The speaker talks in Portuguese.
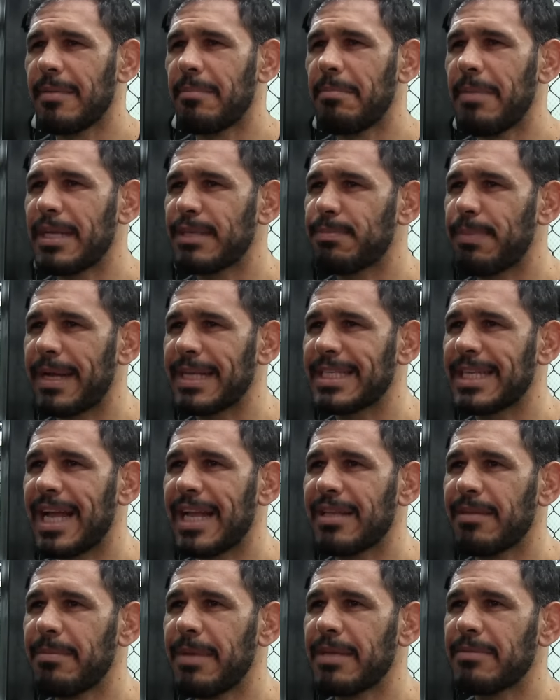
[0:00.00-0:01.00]
Mês
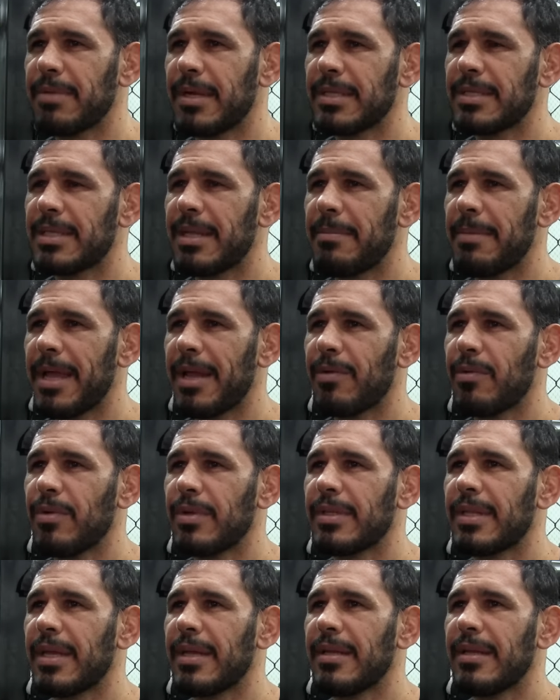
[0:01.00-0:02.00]
passado, mesmo antes da minha
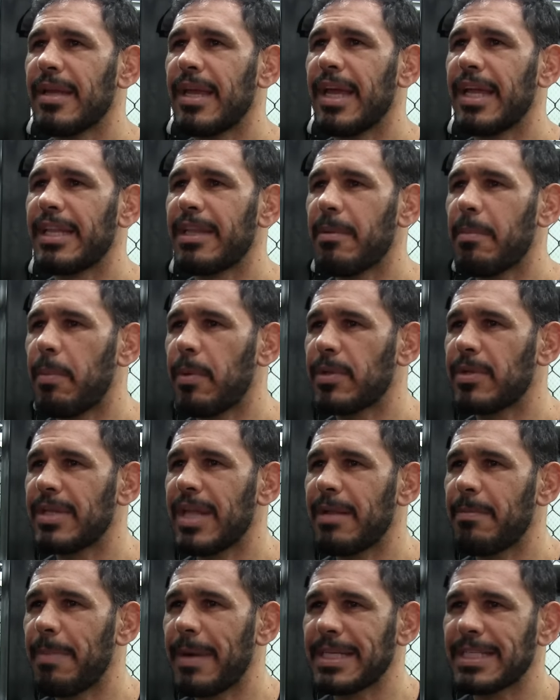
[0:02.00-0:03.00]
luta, ele teve a
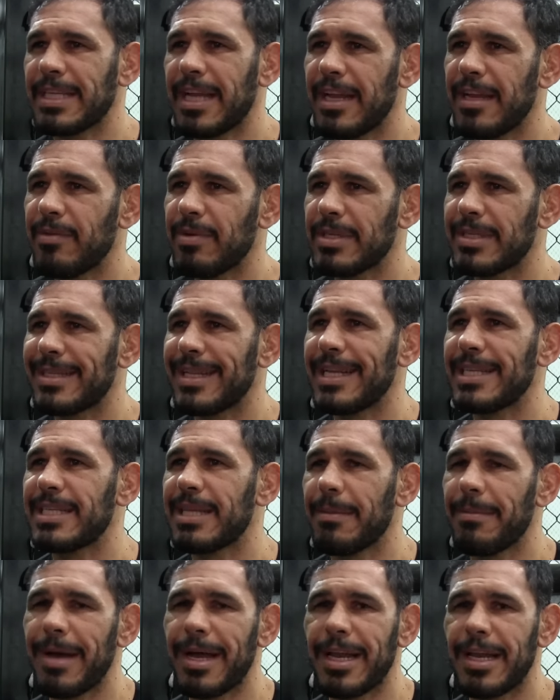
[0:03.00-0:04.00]
oportunidade de passar aí umas três
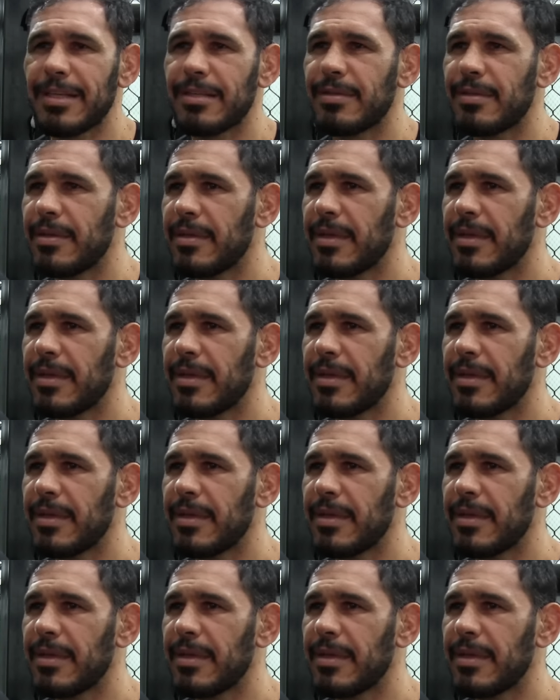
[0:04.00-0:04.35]
semanas,